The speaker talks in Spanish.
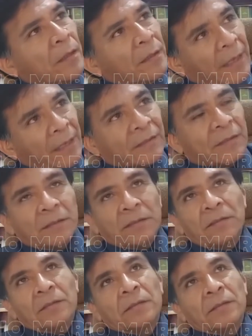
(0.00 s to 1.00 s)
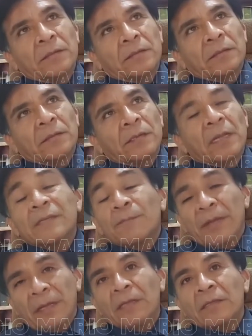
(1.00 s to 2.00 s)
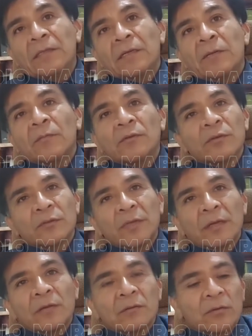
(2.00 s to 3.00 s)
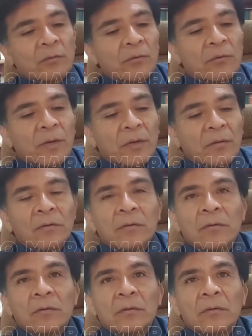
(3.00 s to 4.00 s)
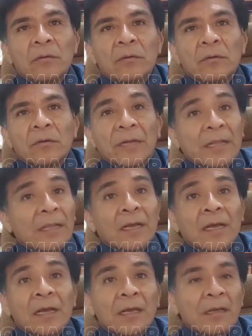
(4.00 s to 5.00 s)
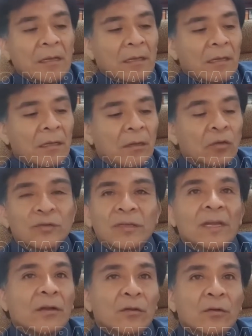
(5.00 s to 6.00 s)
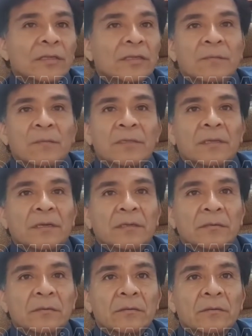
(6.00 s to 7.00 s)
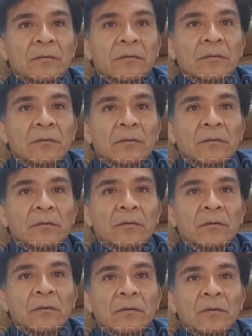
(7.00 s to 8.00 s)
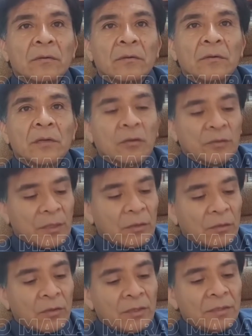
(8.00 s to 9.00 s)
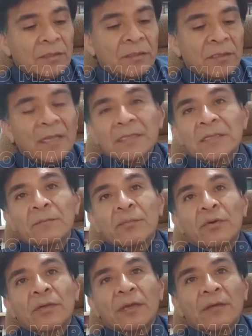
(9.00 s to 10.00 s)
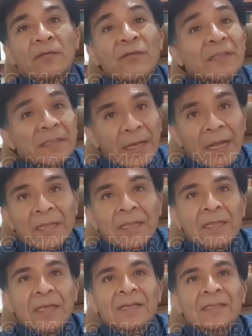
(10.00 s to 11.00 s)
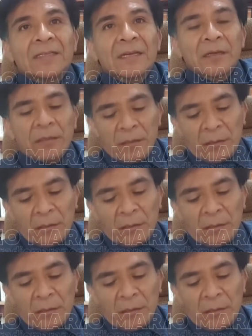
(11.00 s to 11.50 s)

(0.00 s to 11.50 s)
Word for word: Tres, la experiencia de muchos años como abogado radica en los errores de investigación. Y los errores nacen porque fiscal tiene que ser